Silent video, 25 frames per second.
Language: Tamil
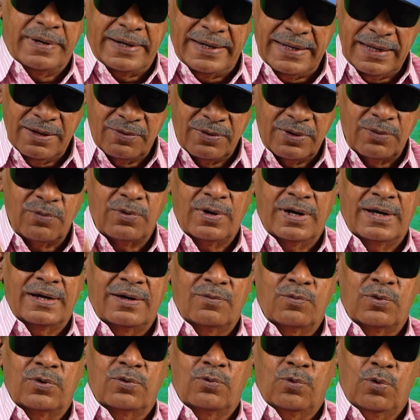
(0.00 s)
பண்ணி அவங்க
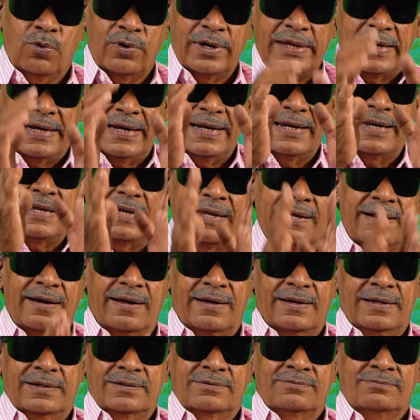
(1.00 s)
ஒரு கோணையில்
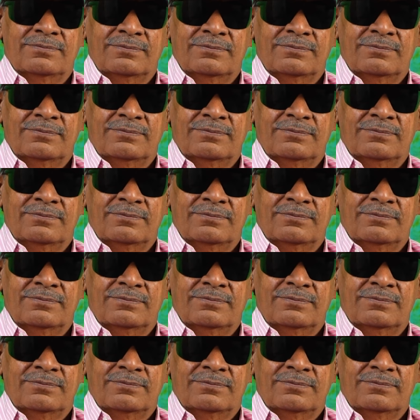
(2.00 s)
நிற்கிறாங்க